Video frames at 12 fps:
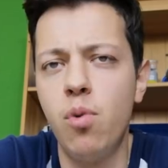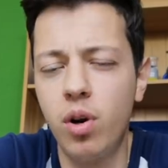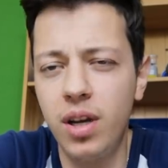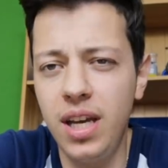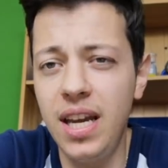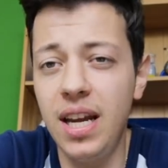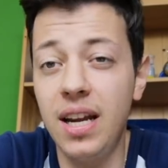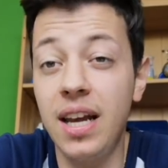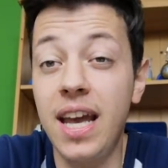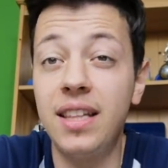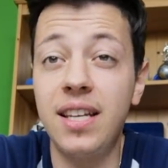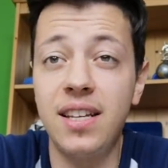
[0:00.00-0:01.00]
Muk Ukil
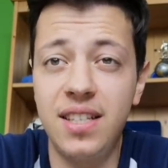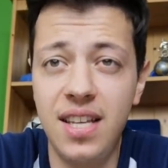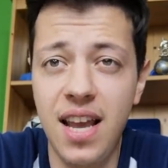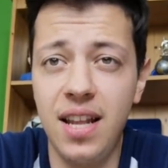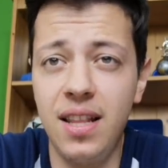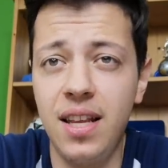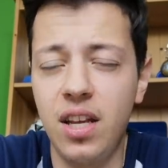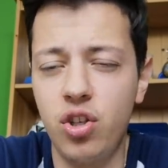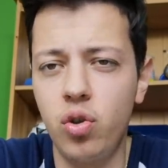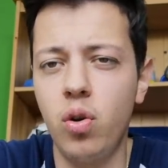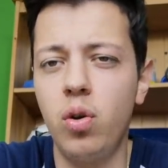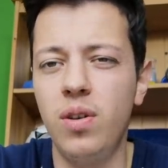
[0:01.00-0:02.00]
e Tassende, che
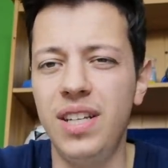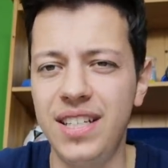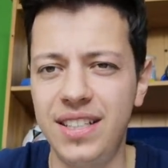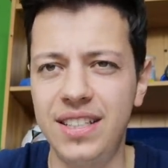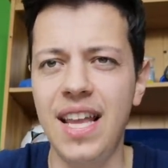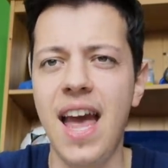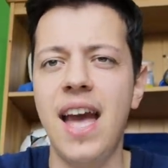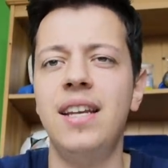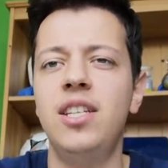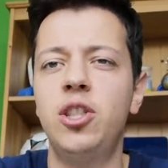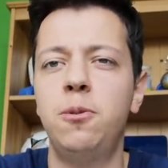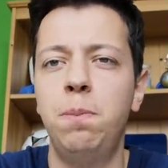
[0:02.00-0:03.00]
sono gli
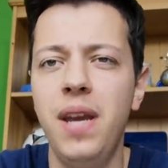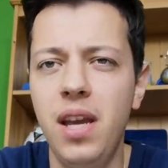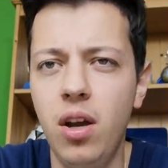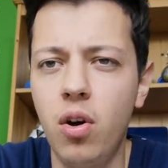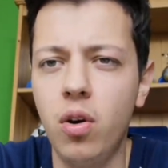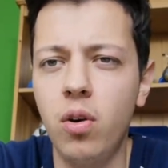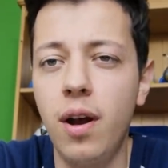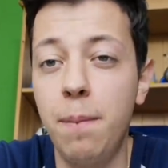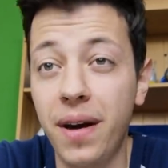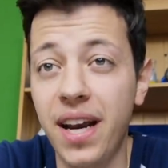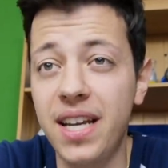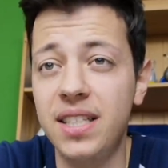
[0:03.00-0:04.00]
esterni, spingono e
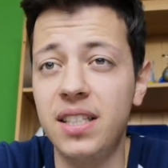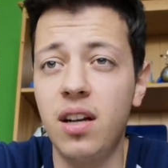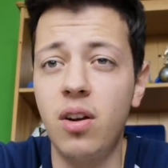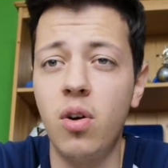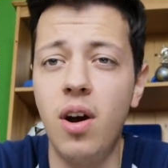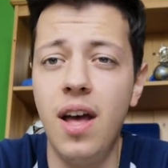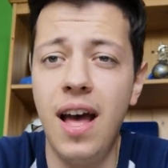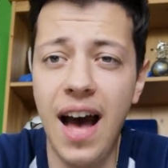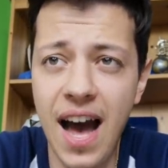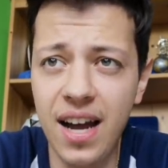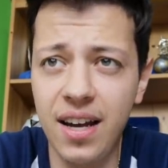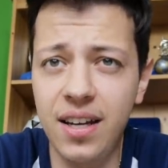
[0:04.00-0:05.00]
pressano
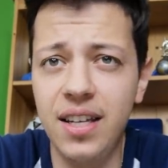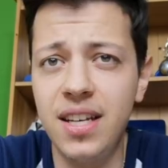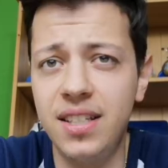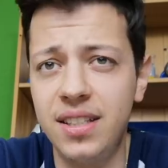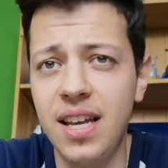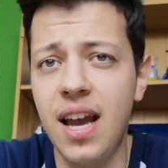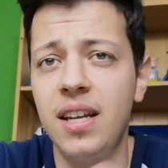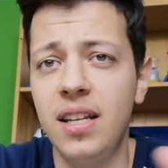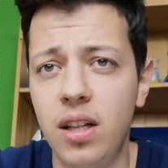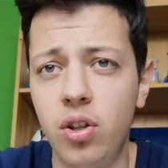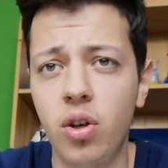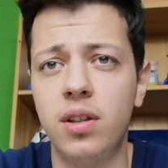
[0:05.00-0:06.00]
anche gli esterni
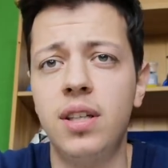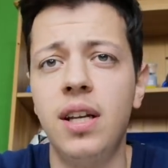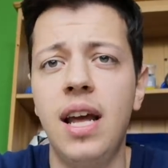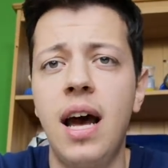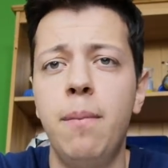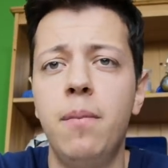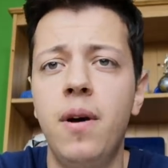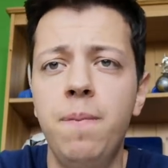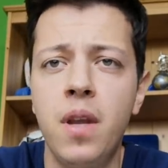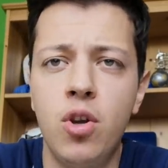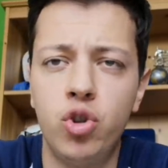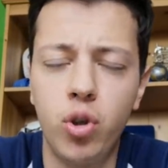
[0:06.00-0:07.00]
del Tottenham,
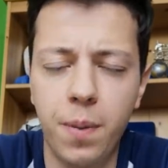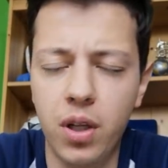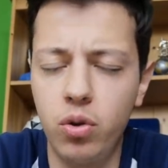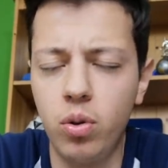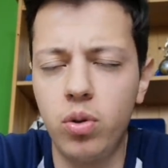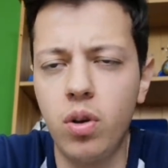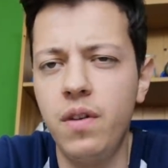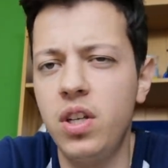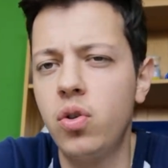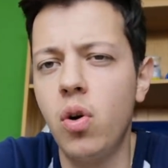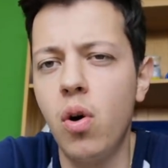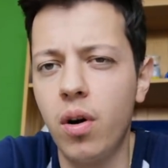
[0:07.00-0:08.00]
soprattutto ho
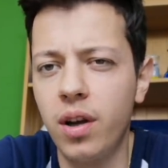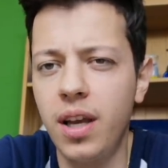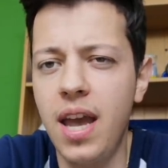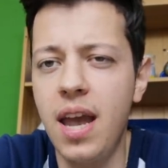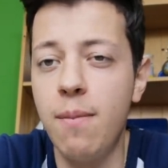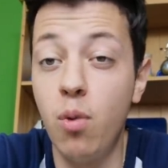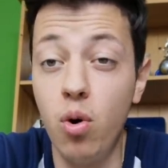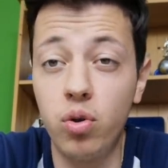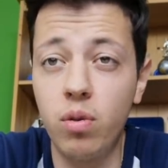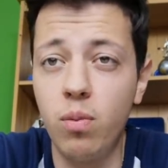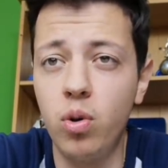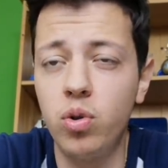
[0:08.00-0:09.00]
visto Aurier
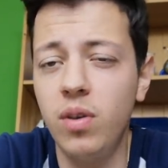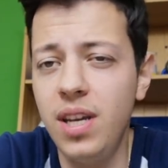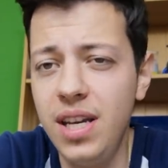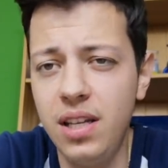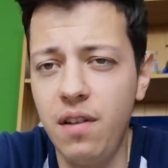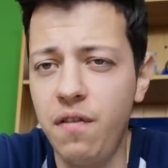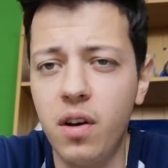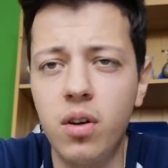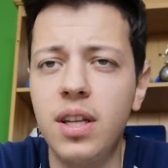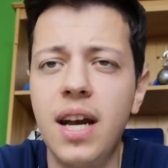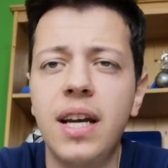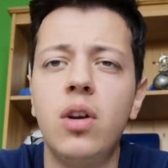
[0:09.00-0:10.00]
molto molto in
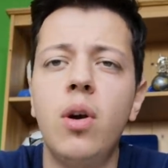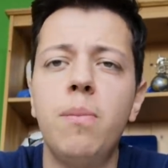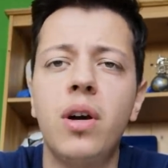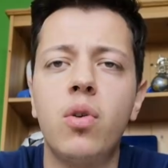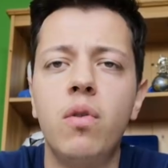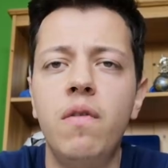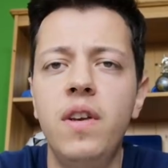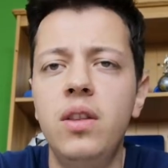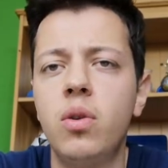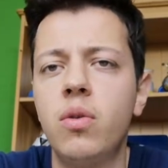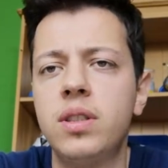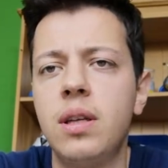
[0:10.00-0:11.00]
difficoltà, che non mi ha
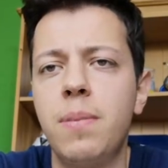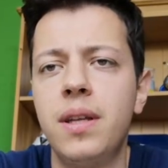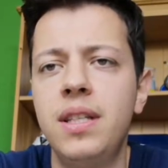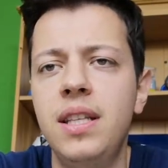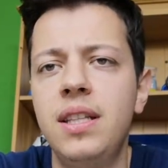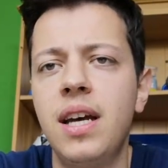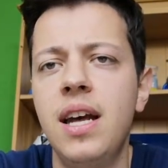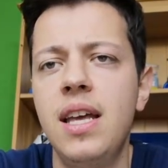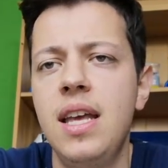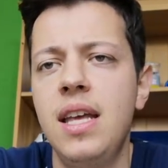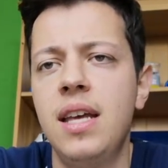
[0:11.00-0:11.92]
convinto in questa partita